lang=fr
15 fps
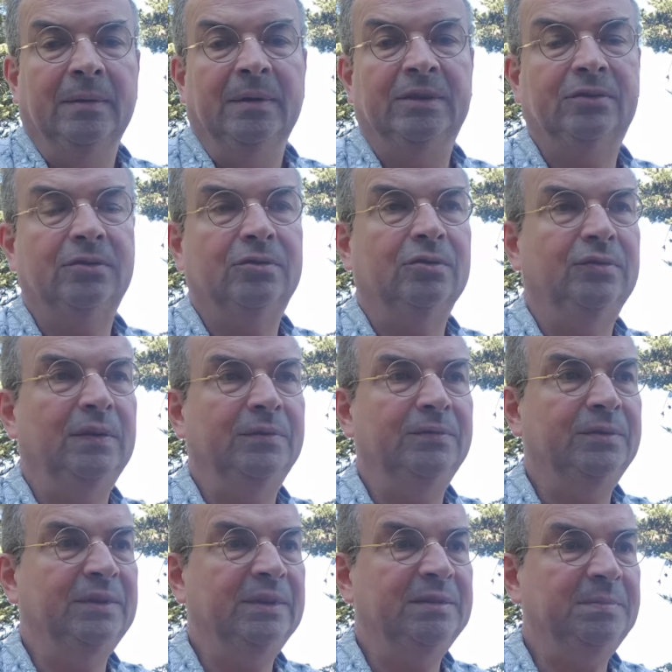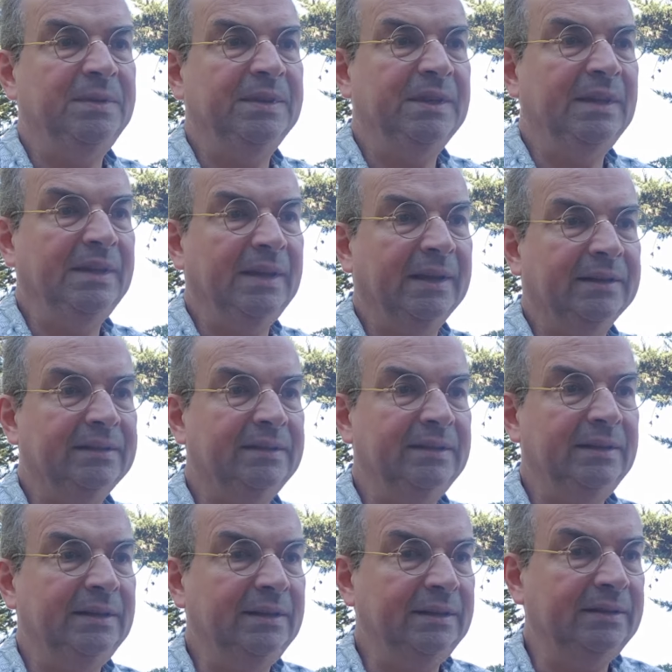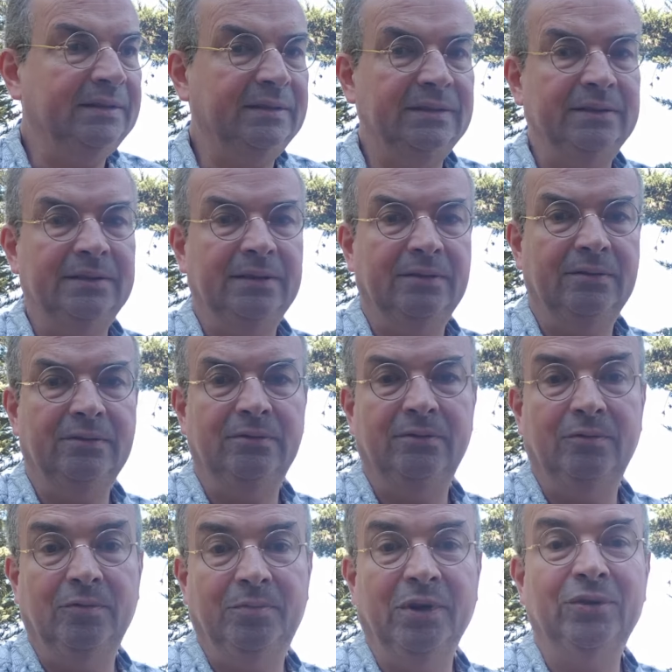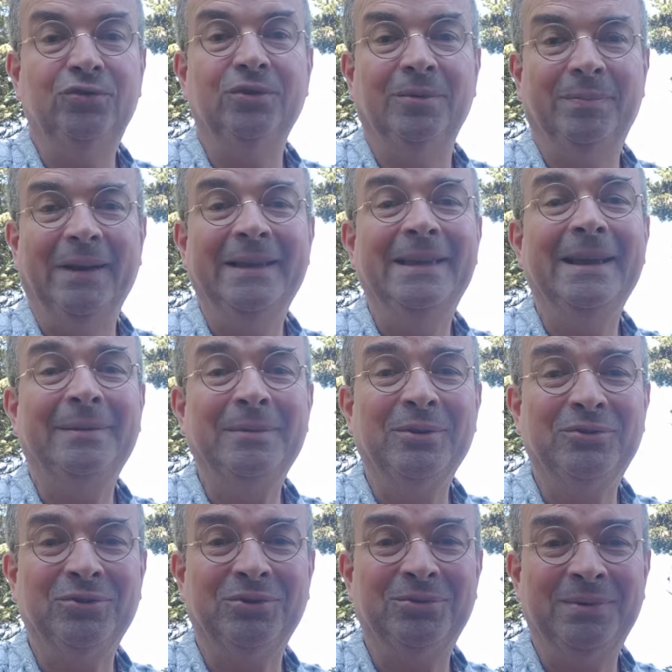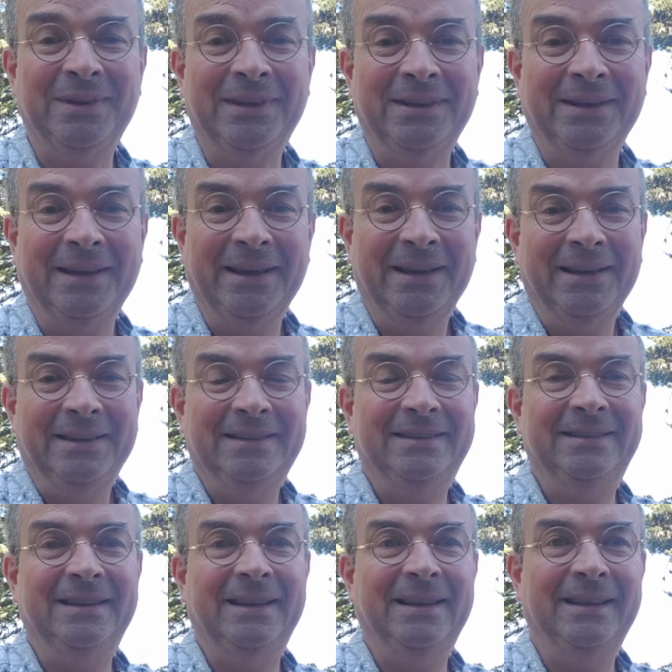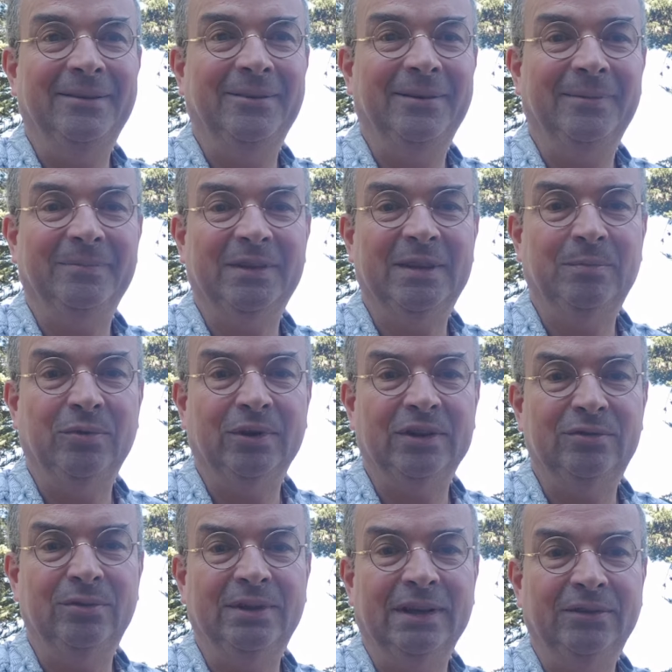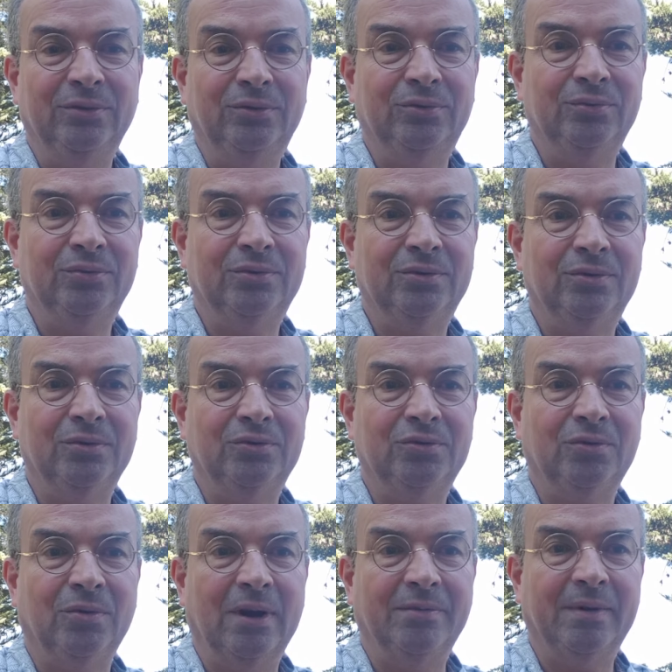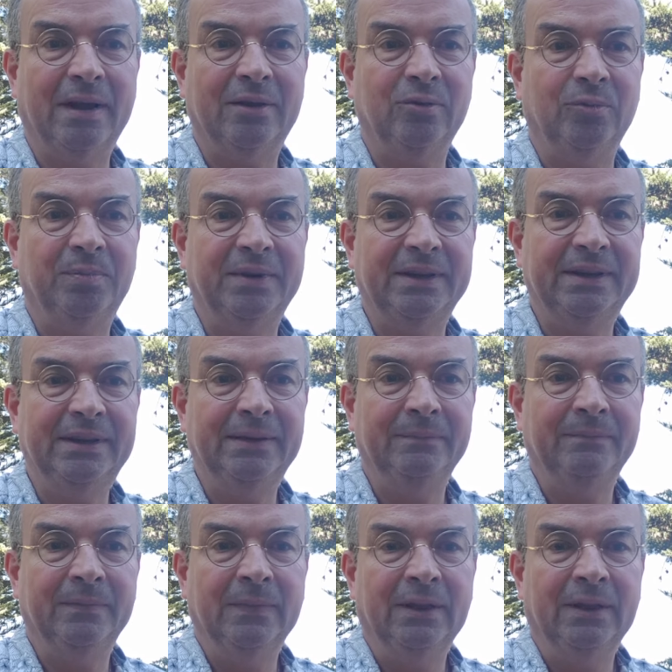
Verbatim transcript: Parce que ce que je vais vous expliquer hier, c'est euh, pas, pas, hier mais aujourd'hui, c'est euh, un petit peu le résultat de tout ce que je crois avoir compris.